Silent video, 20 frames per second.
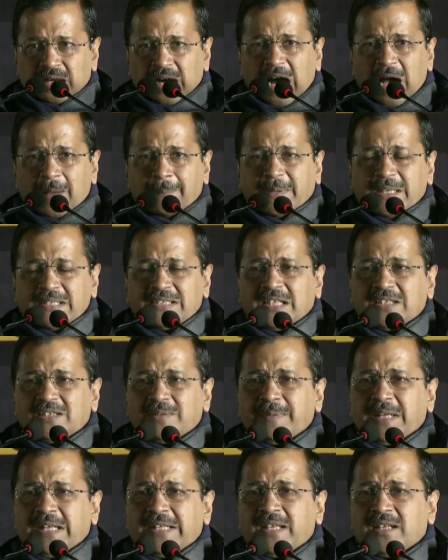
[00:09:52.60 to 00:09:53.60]
आपके साथ
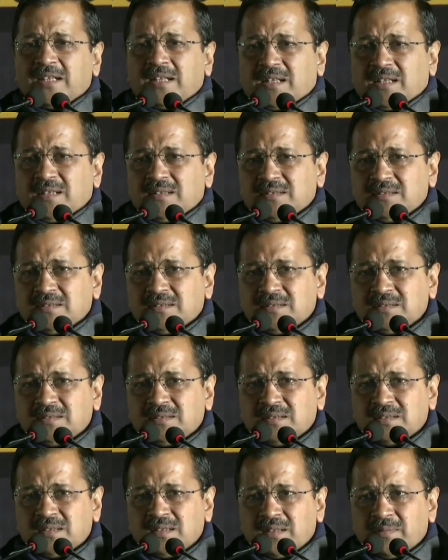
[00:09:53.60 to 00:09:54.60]
मिलके करा
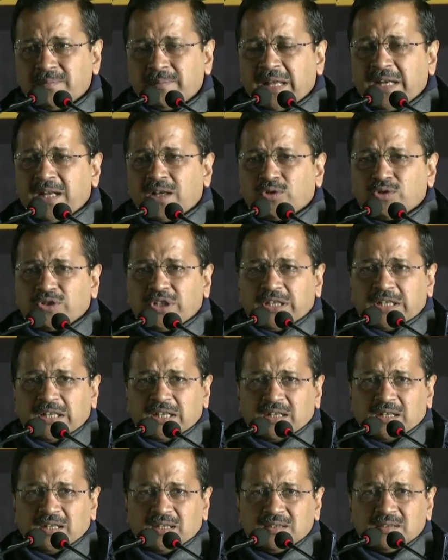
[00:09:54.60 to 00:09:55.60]
मैंने कुछ नहीं
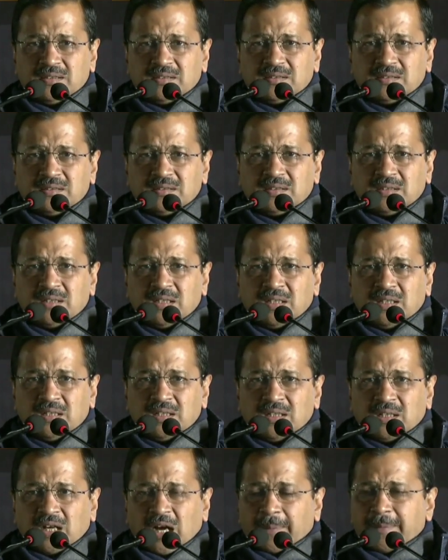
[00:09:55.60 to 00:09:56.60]
करा
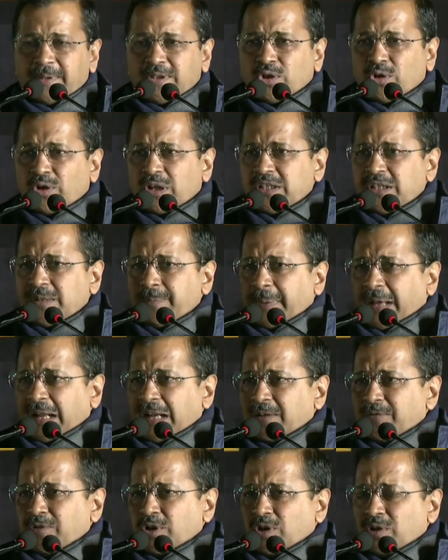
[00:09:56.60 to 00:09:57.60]
अभी थोड़े दिन
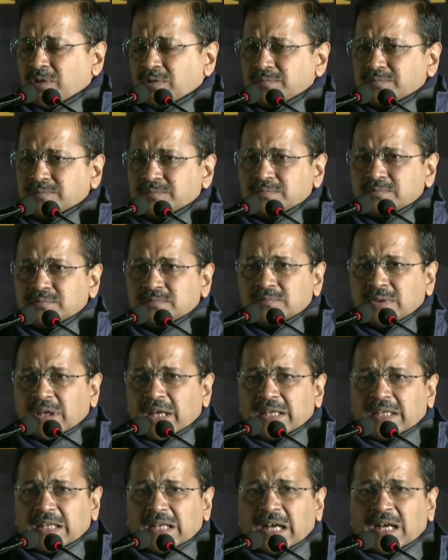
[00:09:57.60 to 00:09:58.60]
पहले वो
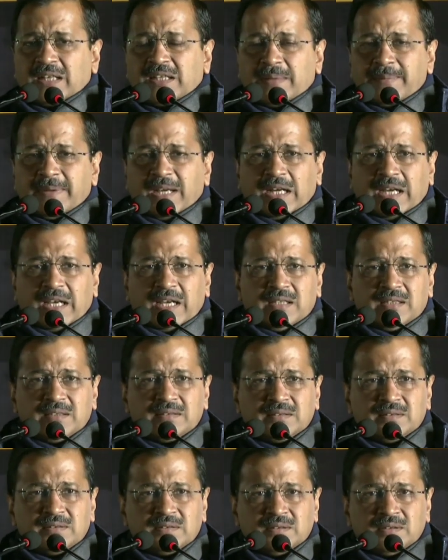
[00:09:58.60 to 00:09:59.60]
एक इलाके में गए
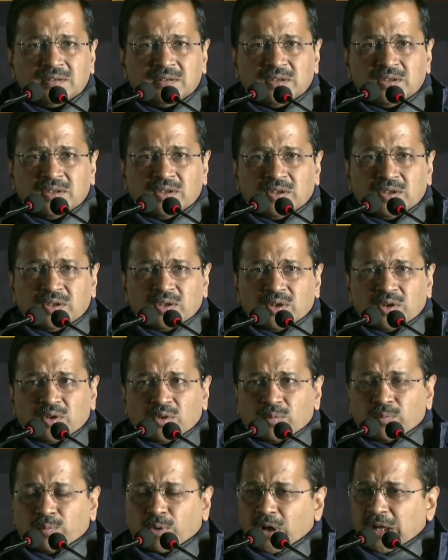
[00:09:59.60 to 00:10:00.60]

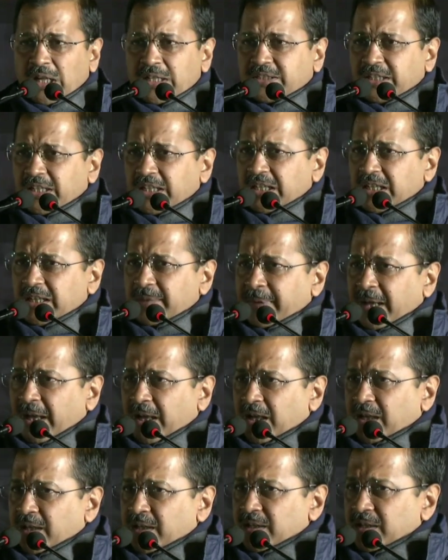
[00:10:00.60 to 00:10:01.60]
बोले दिल्ली
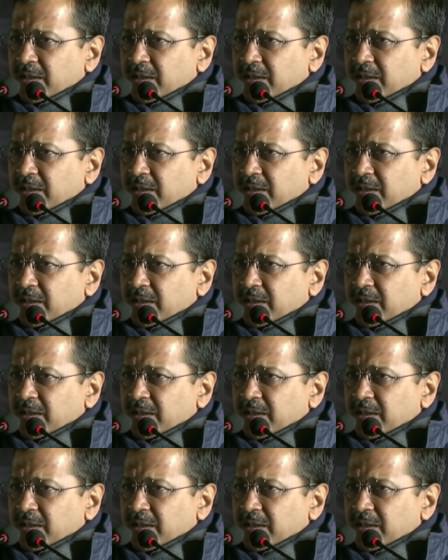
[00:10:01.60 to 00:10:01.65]
में